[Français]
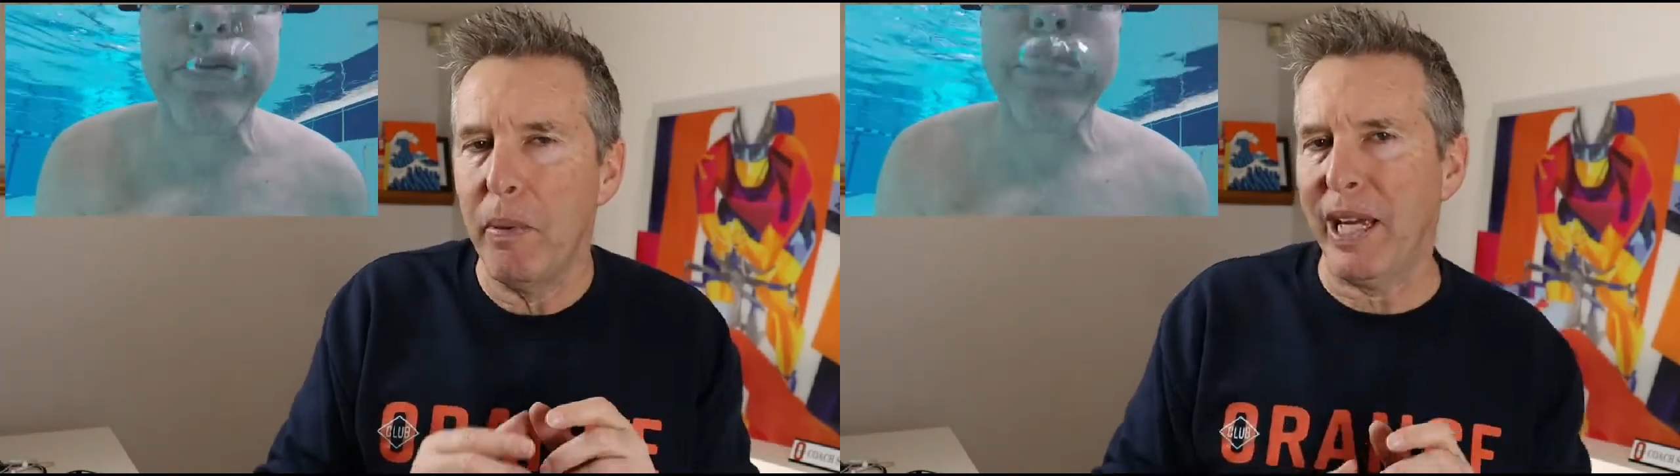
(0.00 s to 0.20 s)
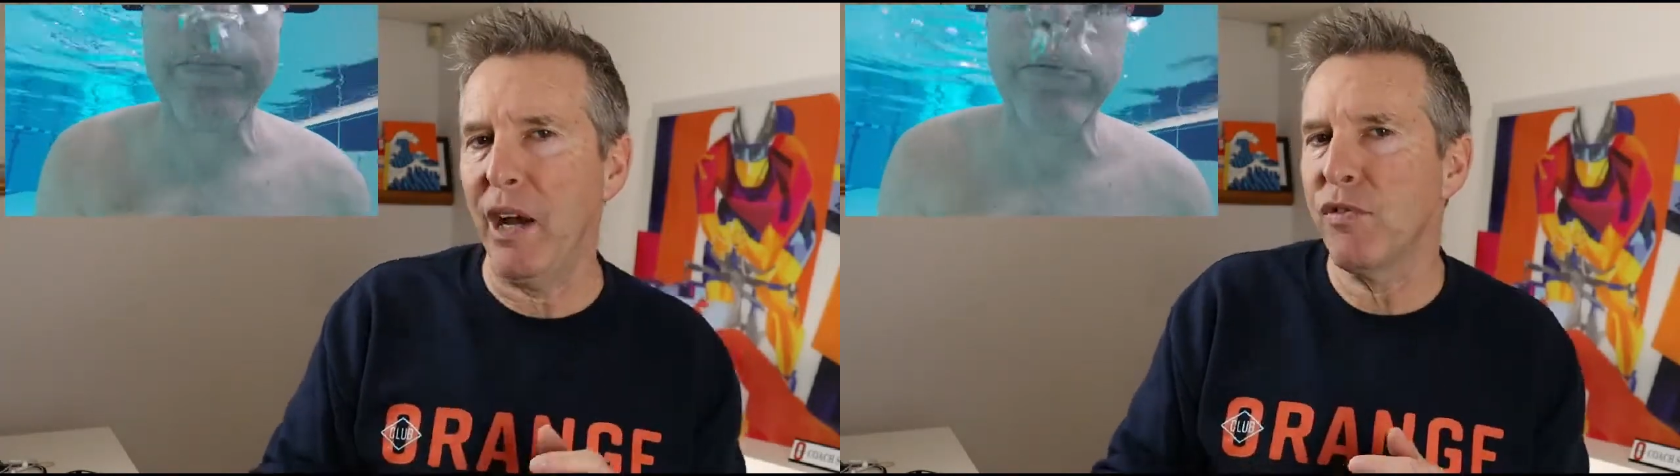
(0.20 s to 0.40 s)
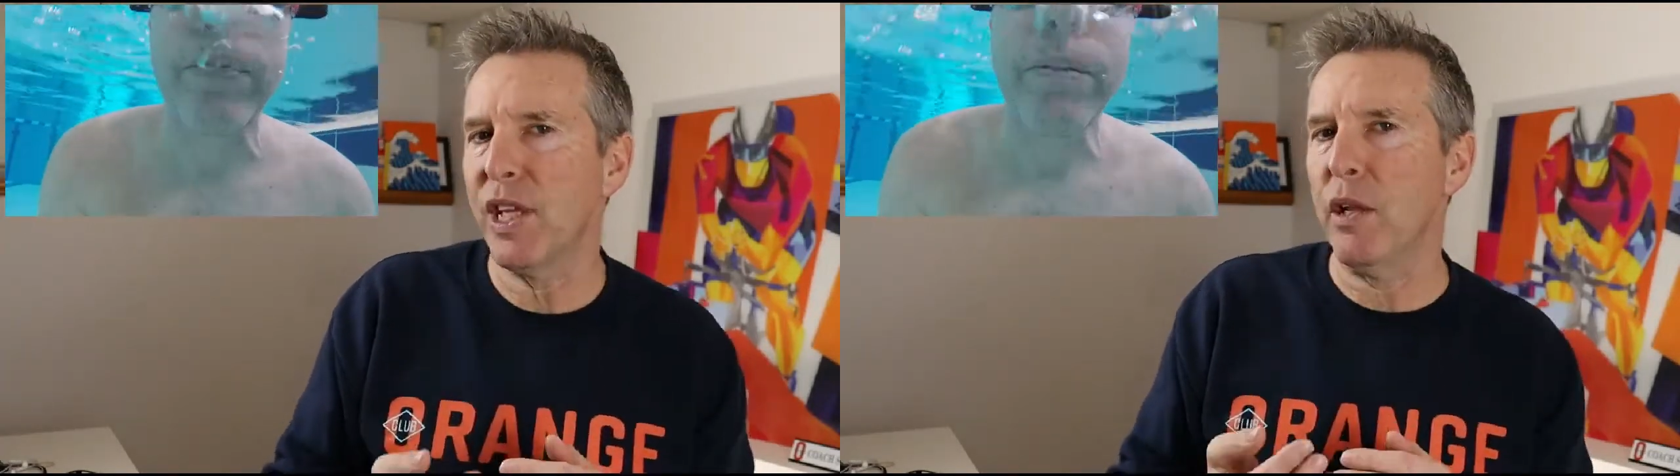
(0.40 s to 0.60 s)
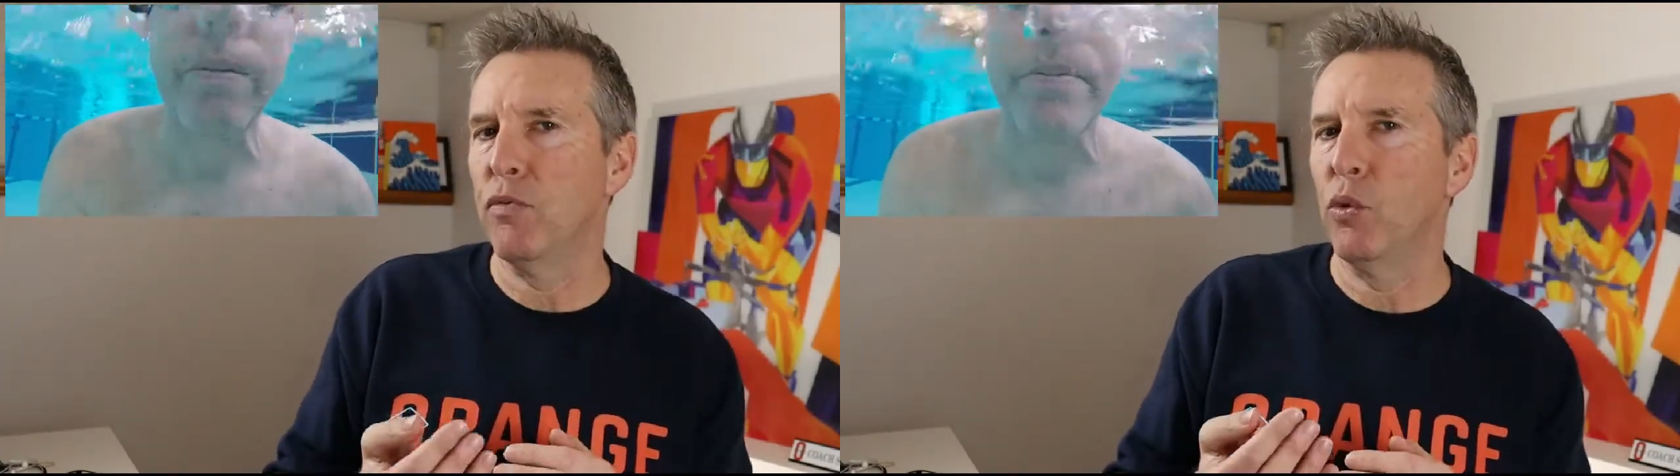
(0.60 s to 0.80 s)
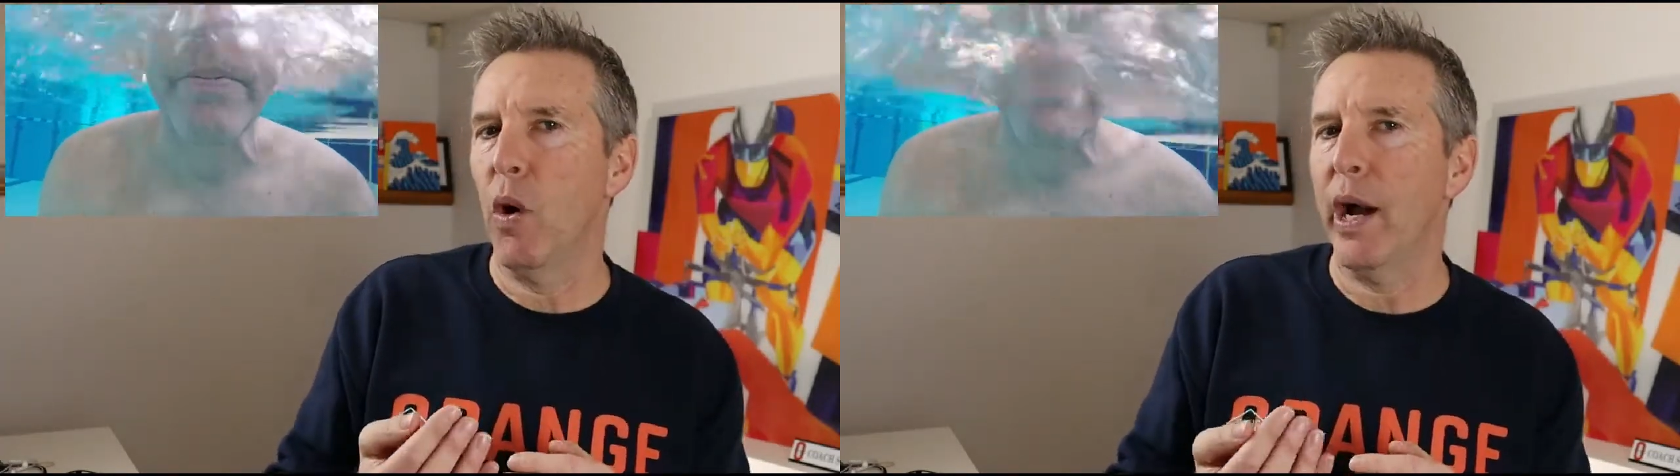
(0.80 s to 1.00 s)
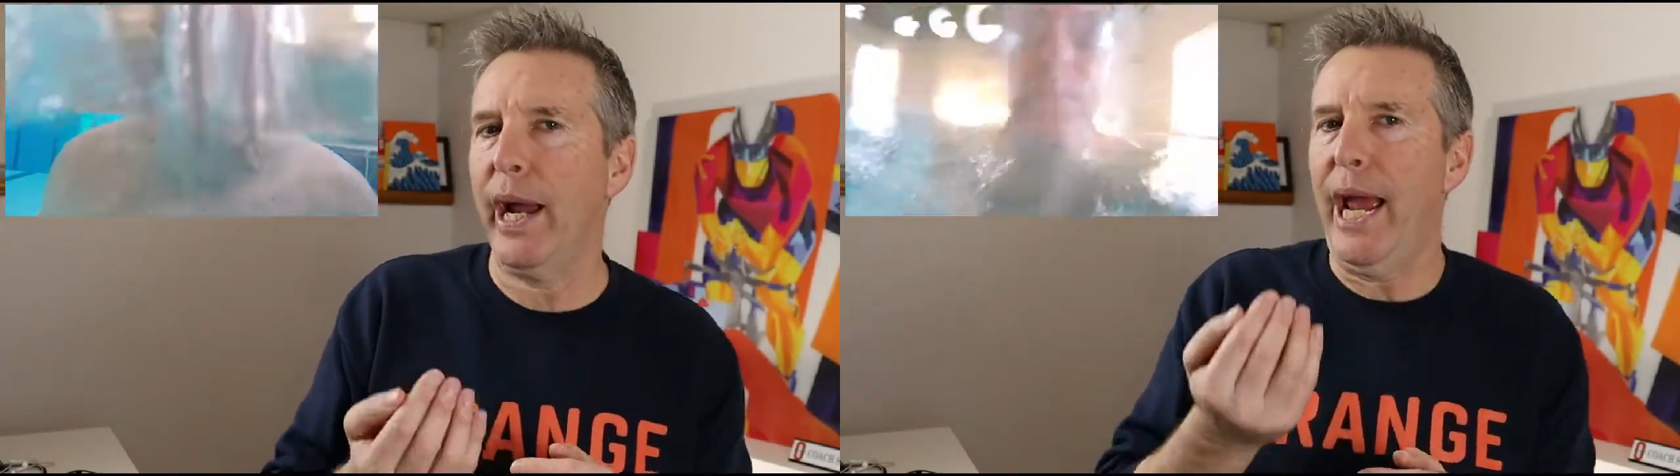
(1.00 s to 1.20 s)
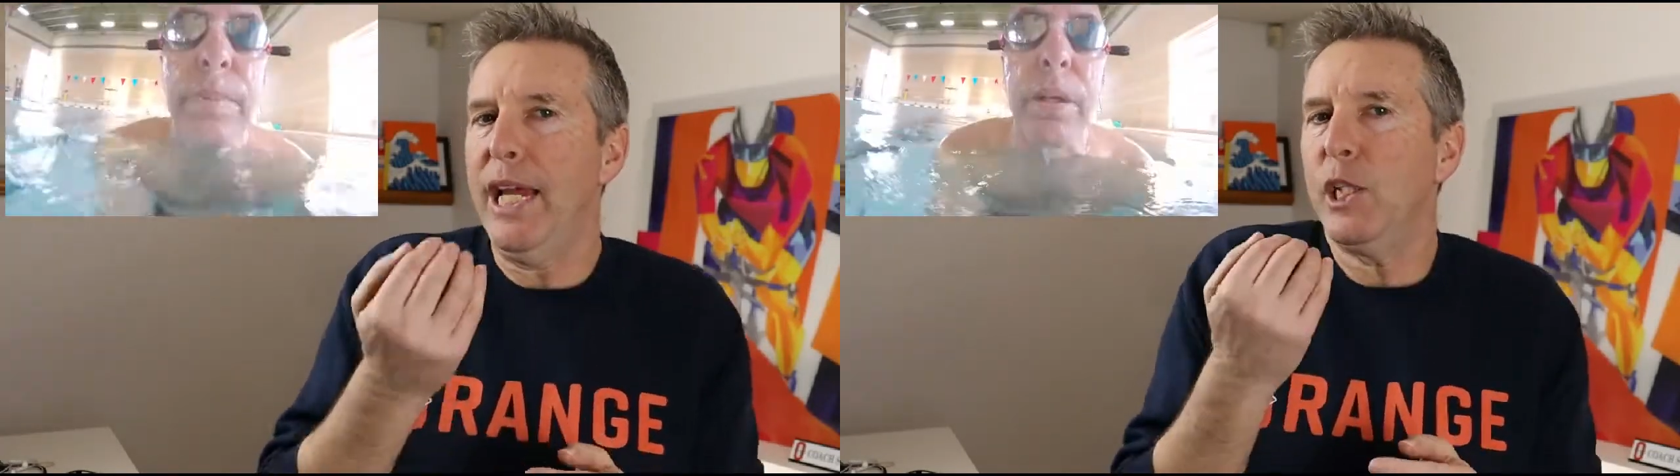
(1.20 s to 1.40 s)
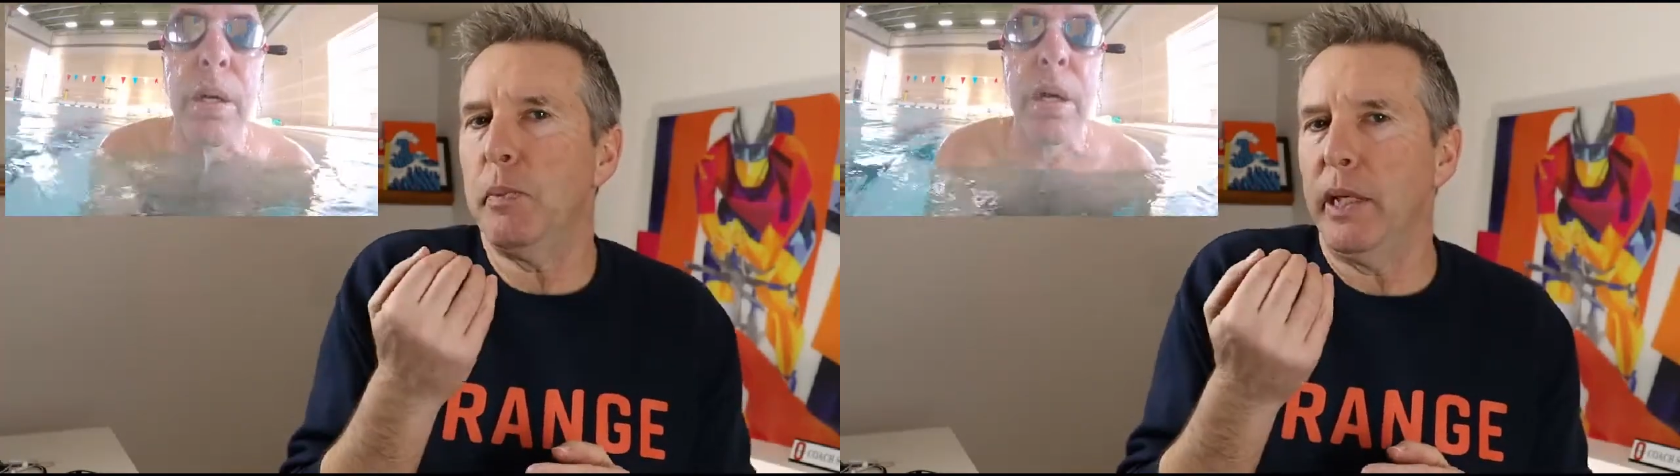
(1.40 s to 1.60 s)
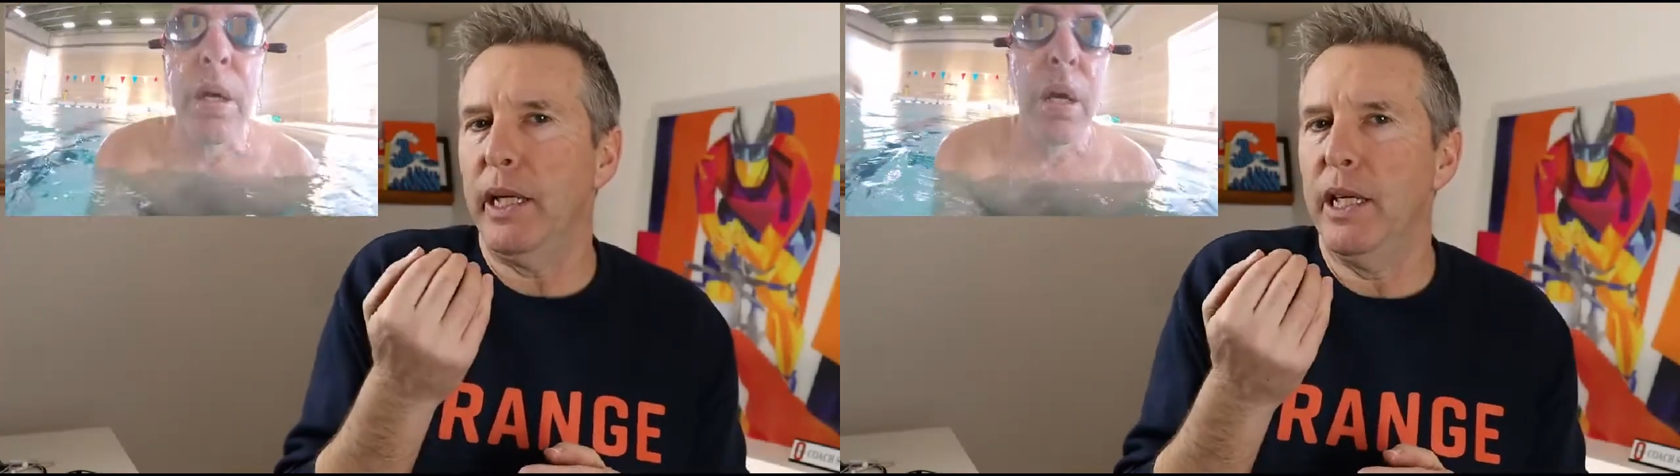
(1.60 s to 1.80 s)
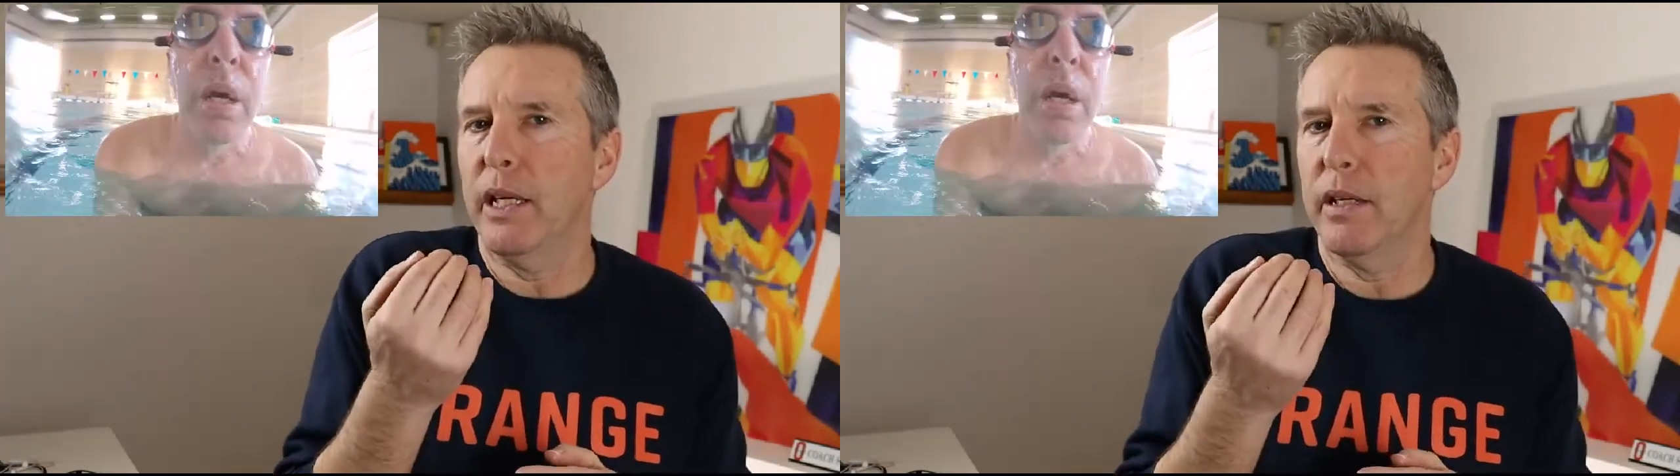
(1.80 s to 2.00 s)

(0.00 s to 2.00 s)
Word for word: quand vous allez vouloir inspirer,